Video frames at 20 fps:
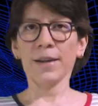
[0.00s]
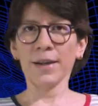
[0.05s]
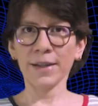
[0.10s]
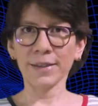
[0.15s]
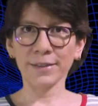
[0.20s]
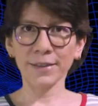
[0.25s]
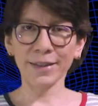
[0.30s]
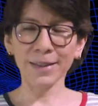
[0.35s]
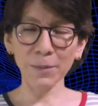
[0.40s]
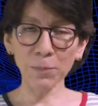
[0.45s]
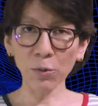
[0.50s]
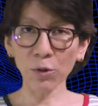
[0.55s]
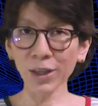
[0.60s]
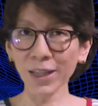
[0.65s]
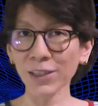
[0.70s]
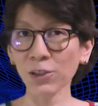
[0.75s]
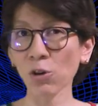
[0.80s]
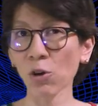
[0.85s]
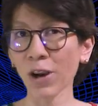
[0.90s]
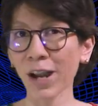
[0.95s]
Este tipo
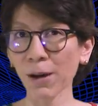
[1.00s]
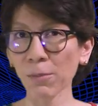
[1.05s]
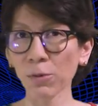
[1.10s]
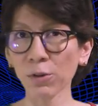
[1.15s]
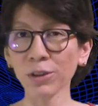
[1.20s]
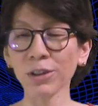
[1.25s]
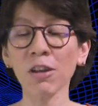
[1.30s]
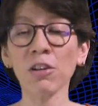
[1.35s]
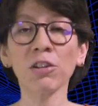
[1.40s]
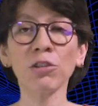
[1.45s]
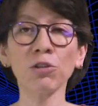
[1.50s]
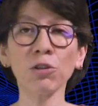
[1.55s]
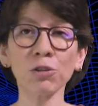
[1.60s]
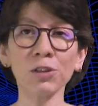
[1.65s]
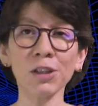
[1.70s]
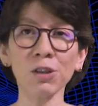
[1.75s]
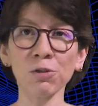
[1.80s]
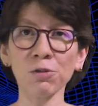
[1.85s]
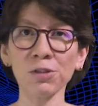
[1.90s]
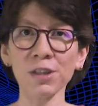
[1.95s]
de socavón no
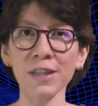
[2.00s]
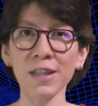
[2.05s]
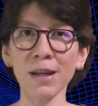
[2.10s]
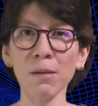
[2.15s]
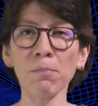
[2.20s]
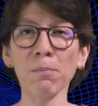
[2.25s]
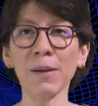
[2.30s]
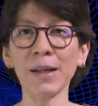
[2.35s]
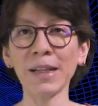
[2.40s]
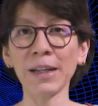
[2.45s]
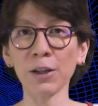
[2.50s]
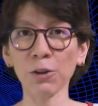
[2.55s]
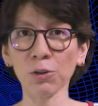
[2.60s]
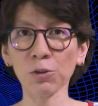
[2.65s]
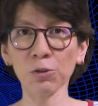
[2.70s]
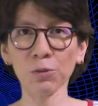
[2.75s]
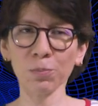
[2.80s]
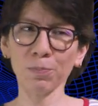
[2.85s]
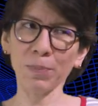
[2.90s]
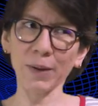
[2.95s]
se considera
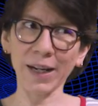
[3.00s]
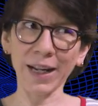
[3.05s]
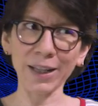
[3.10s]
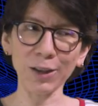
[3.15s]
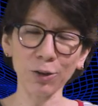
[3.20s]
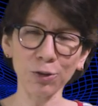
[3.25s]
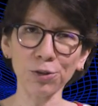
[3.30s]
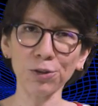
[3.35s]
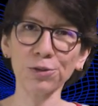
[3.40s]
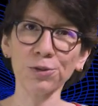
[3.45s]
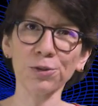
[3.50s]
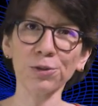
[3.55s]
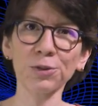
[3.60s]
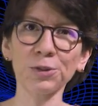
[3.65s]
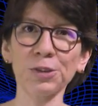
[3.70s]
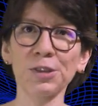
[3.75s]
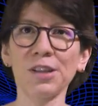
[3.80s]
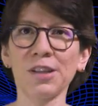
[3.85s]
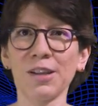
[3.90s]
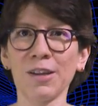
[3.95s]
peligroso para
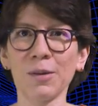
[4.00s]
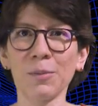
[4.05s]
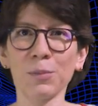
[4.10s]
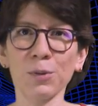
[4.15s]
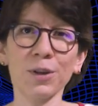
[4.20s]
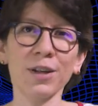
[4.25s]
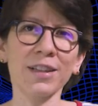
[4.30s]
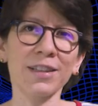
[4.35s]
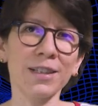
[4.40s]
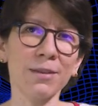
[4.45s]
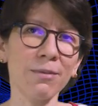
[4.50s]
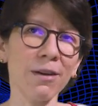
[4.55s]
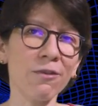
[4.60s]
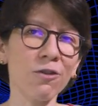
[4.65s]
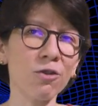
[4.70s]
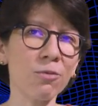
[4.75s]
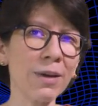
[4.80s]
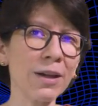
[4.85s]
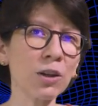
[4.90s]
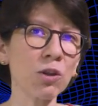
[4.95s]
nosotros porque se va
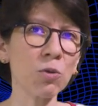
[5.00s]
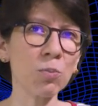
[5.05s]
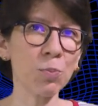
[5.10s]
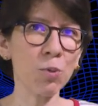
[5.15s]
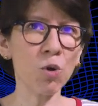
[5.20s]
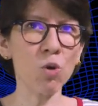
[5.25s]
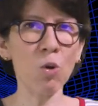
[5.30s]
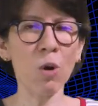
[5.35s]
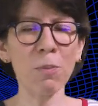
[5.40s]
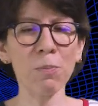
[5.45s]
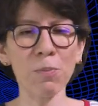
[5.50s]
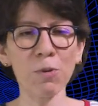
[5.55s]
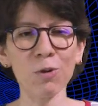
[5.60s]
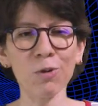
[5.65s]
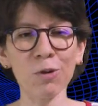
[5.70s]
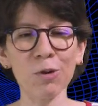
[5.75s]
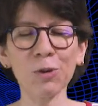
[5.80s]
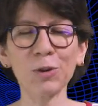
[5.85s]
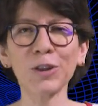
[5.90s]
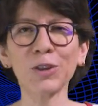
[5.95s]
formando poco a
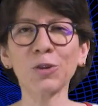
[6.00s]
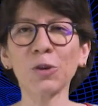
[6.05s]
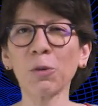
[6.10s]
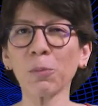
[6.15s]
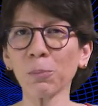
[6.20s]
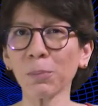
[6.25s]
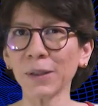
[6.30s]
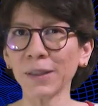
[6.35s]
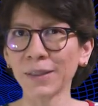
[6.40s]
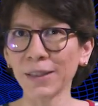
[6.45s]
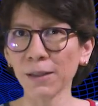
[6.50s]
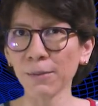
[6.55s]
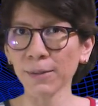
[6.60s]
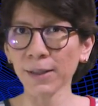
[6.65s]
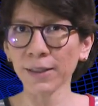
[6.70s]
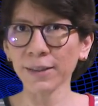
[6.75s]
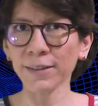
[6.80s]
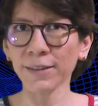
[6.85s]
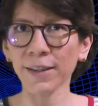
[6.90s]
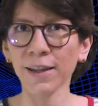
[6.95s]
poco y son
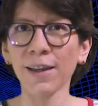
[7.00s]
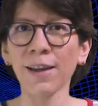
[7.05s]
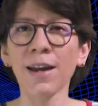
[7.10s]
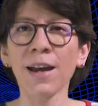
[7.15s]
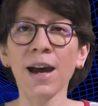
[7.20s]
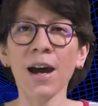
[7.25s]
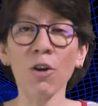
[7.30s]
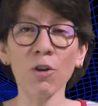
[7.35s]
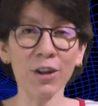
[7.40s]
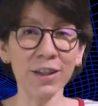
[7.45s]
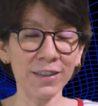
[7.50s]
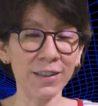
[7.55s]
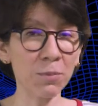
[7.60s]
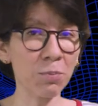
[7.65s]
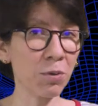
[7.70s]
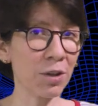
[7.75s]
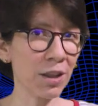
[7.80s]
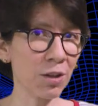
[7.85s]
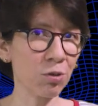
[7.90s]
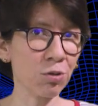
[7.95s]
visibles, aunque sí
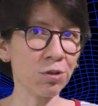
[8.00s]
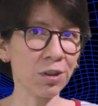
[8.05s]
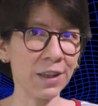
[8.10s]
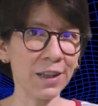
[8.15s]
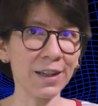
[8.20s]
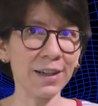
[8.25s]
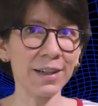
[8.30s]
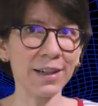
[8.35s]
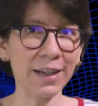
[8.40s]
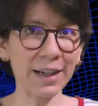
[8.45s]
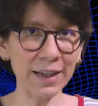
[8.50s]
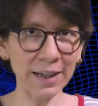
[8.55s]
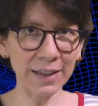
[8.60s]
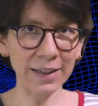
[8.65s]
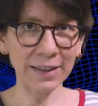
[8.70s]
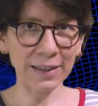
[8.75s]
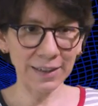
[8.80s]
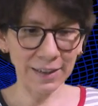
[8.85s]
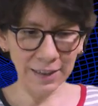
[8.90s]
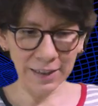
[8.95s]
puede suceder
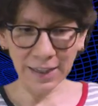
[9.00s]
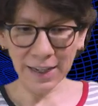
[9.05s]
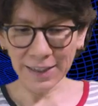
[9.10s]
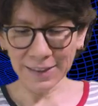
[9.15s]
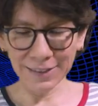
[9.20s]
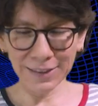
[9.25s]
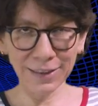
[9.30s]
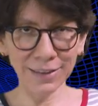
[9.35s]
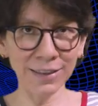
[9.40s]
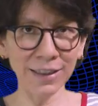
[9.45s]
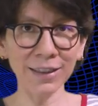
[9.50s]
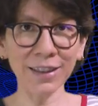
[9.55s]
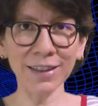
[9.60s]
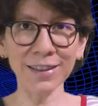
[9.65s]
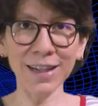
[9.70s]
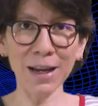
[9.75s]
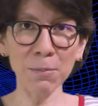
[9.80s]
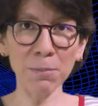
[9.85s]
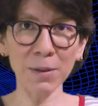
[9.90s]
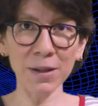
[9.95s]
que en las
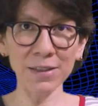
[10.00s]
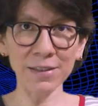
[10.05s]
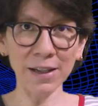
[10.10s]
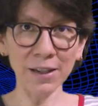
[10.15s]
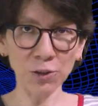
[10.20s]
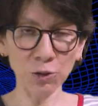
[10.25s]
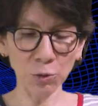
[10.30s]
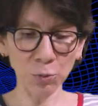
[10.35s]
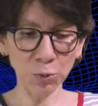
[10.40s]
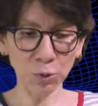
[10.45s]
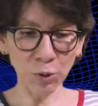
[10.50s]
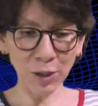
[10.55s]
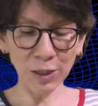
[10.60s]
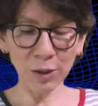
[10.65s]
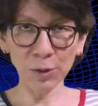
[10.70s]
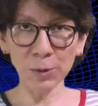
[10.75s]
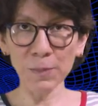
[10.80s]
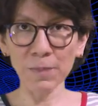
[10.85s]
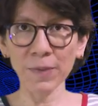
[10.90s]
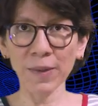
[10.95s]
distintas capas del
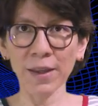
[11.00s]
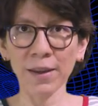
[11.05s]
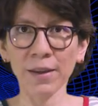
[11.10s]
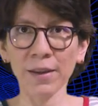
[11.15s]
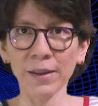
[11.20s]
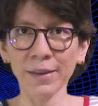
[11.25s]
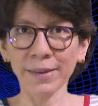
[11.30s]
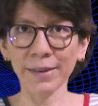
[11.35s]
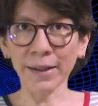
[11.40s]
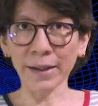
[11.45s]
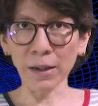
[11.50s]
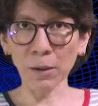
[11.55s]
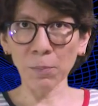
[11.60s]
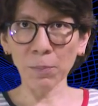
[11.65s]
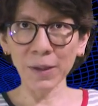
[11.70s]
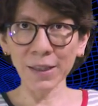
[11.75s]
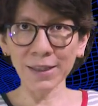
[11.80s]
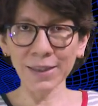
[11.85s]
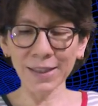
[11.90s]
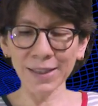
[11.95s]
subsuelo de
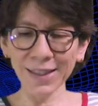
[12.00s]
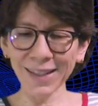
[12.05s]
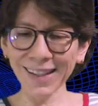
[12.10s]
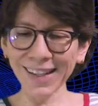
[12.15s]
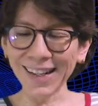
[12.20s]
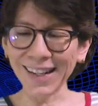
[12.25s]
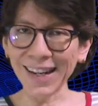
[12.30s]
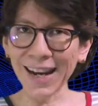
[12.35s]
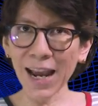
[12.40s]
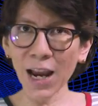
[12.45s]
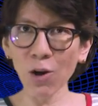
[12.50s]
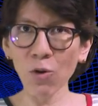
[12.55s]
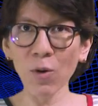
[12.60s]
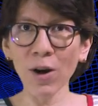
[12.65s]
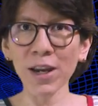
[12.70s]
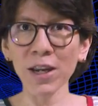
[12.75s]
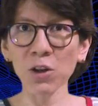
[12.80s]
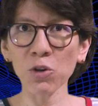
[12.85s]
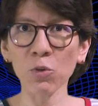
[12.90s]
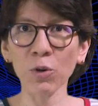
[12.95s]
repente el
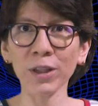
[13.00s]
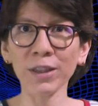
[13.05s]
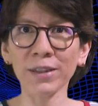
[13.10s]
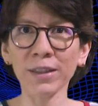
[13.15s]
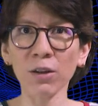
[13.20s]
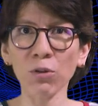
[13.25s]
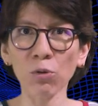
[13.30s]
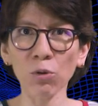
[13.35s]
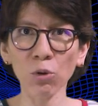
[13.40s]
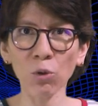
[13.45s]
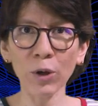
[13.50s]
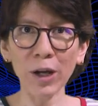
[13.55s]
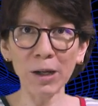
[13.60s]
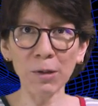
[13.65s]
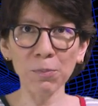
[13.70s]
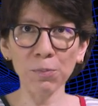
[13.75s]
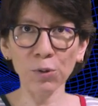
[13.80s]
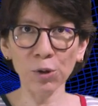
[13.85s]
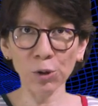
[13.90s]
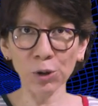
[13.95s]
agua encuentre un
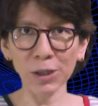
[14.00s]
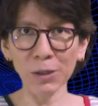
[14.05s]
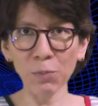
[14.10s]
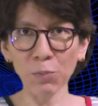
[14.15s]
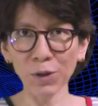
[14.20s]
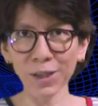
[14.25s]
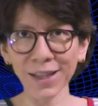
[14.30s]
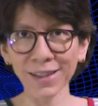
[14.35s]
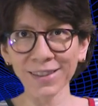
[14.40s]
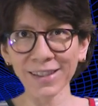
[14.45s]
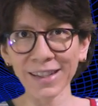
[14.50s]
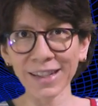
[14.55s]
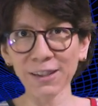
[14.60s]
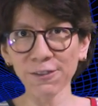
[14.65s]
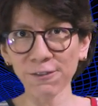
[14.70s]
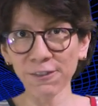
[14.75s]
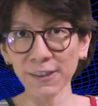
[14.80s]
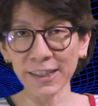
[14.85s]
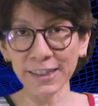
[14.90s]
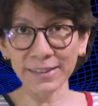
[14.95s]
lugar por donde pueda seguir
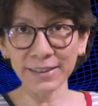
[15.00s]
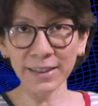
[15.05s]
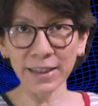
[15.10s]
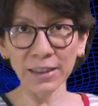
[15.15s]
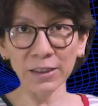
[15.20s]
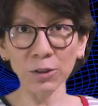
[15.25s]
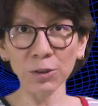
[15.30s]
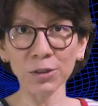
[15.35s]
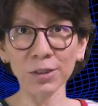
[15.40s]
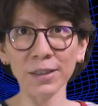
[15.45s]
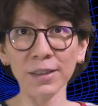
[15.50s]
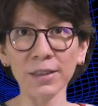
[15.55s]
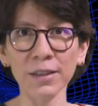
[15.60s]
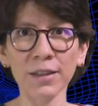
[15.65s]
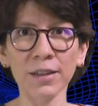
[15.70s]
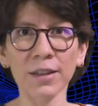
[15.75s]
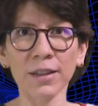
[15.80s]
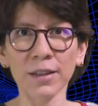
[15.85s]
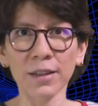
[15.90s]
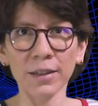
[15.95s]
filtrándose
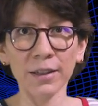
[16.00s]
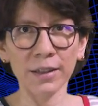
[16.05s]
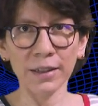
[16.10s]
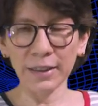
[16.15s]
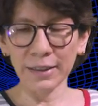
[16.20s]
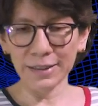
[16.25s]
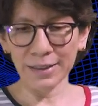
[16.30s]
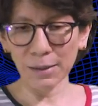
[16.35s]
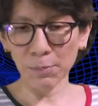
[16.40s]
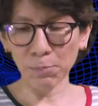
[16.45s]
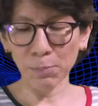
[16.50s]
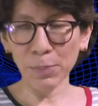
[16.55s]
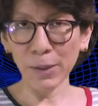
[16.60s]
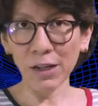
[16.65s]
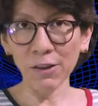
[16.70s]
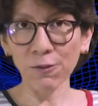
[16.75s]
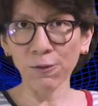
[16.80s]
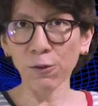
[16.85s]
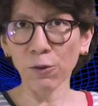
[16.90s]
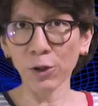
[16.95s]
y se
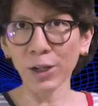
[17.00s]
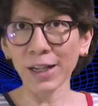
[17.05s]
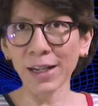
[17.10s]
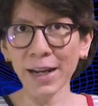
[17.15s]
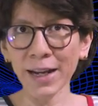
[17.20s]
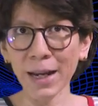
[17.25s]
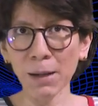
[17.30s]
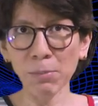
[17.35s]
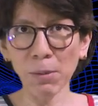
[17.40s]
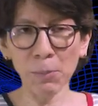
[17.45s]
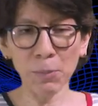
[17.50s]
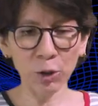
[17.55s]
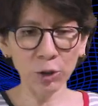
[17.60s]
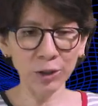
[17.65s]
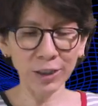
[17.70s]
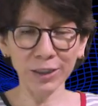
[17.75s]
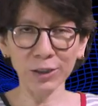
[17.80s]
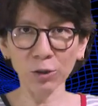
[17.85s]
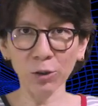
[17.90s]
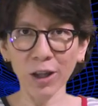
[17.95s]
perfore la capa
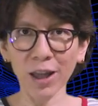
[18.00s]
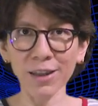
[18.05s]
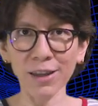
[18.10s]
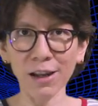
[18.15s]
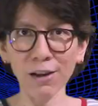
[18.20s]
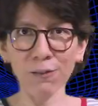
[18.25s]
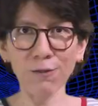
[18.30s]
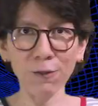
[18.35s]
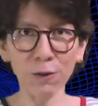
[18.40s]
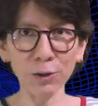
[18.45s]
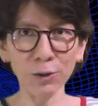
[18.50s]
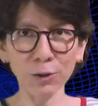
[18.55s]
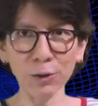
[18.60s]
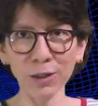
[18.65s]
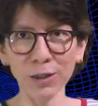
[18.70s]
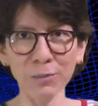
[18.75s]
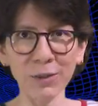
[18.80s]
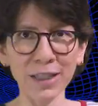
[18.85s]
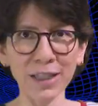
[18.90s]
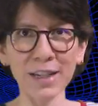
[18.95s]
protectora del fondo
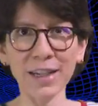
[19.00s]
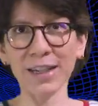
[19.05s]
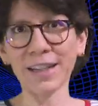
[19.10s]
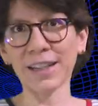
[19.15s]
de manera